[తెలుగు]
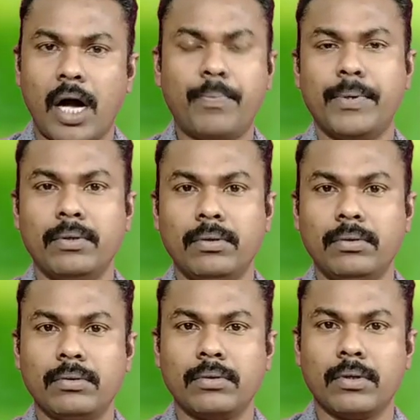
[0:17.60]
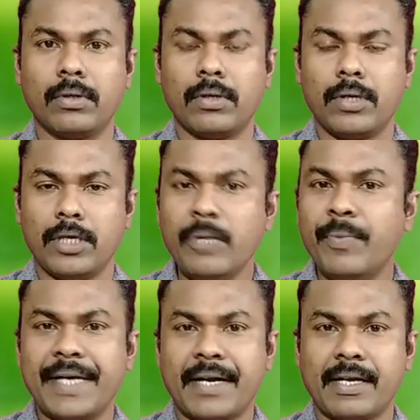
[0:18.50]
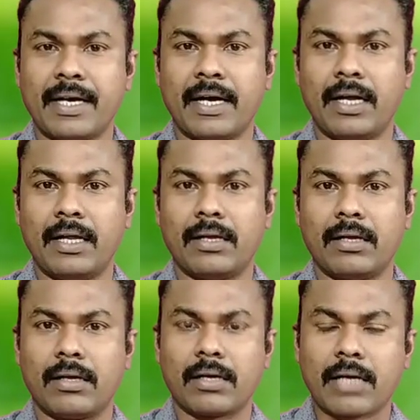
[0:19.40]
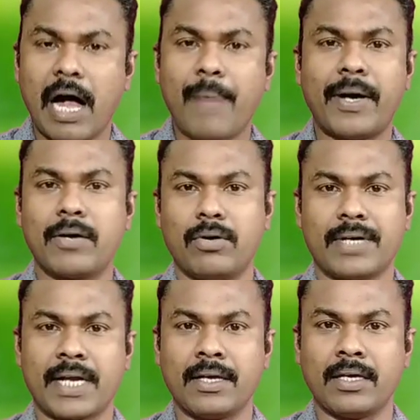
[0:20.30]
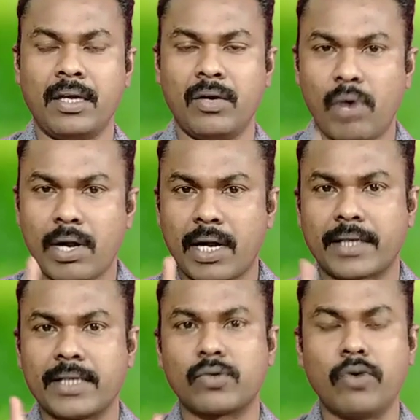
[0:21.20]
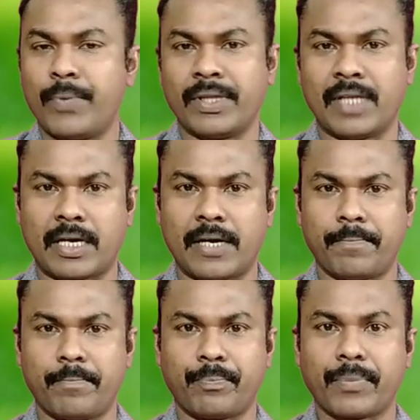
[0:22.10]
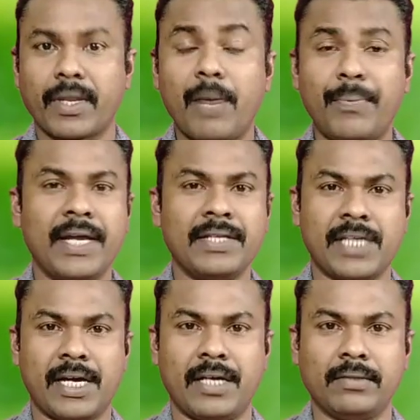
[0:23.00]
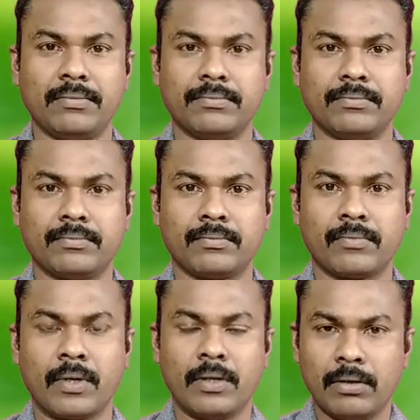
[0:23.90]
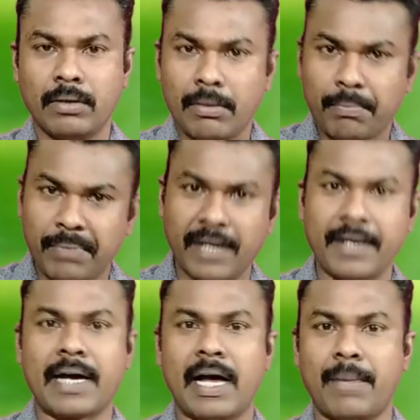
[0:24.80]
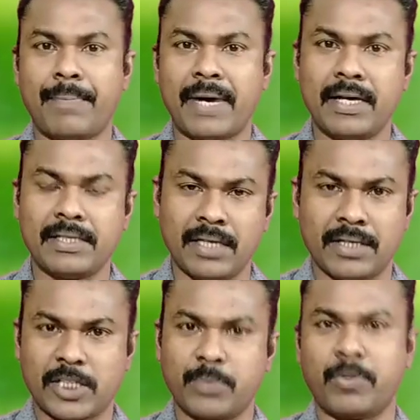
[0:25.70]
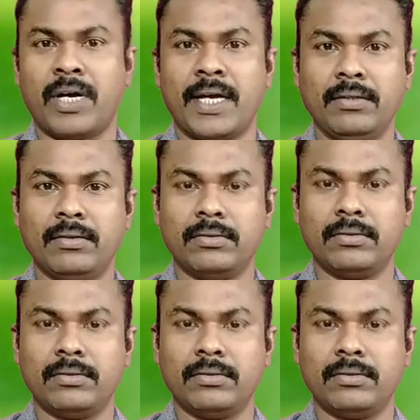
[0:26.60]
అప్పుడు ఇమీడియట్గా కాపాడుకోవటానికి ఒక్కలకే స్కోప్ ఉంది అక్కడ అప్పుడు ఏం చేయాలి పిల్లిని కాపాడేసి నేను చచ్చిపోవాలా